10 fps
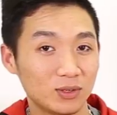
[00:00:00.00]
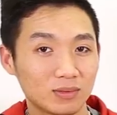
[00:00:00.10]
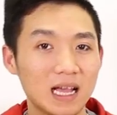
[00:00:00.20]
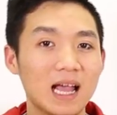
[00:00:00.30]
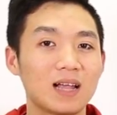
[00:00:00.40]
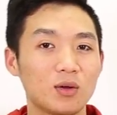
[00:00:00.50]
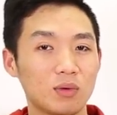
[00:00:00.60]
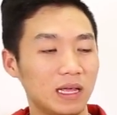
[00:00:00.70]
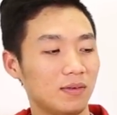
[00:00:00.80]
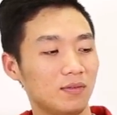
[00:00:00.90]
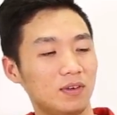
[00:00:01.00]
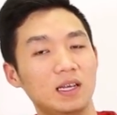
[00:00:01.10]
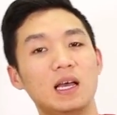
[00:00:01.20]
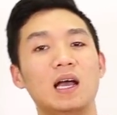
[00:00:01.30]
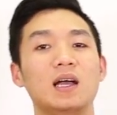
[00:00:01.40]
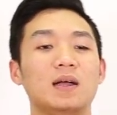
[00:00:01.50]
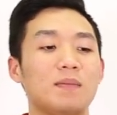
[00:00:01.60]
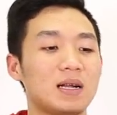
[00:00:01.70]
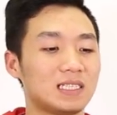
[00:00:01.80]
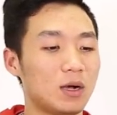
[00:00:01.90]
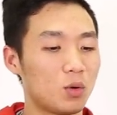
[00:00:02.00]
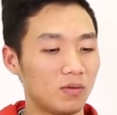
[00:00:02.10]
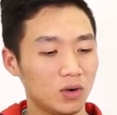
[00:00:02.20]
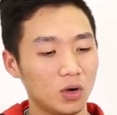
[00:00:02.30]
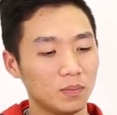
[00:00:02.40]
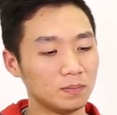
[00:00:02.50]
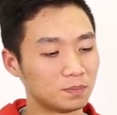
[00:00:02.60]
chúng ta cùng đến với uh, mặt sau của vỏ hộp.